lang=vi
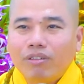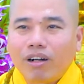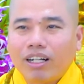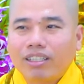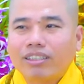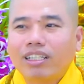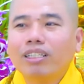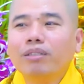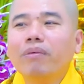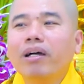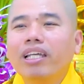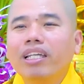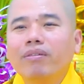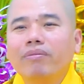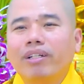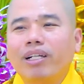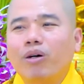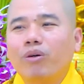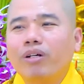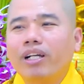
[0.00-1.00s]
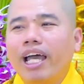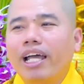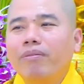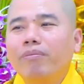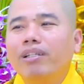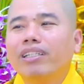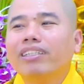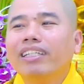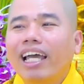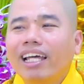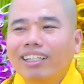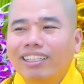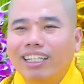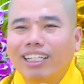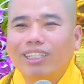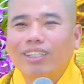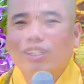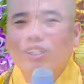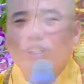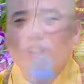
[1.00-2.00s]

Phật từ bi mà đâu có để mình chết gì